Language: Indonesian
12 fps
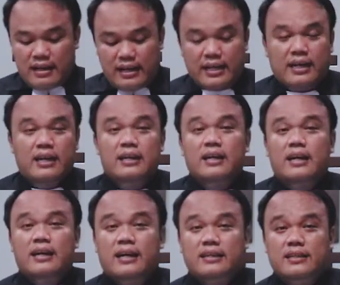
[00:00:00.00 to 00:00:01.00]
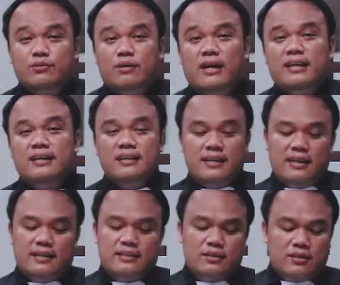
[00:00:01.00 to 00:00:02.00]
Adik-adik yang dikasihi Tuhan,
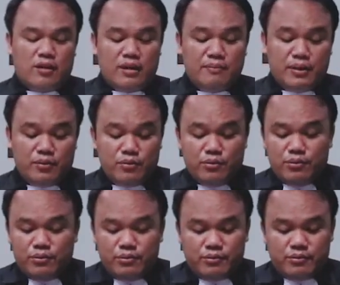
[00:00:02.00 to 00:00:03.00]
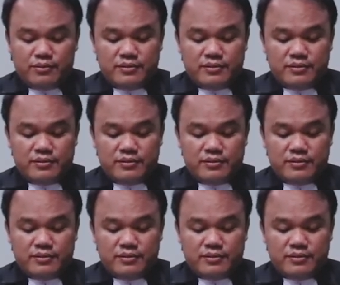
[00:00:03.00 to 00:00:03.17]
sekolah minggu,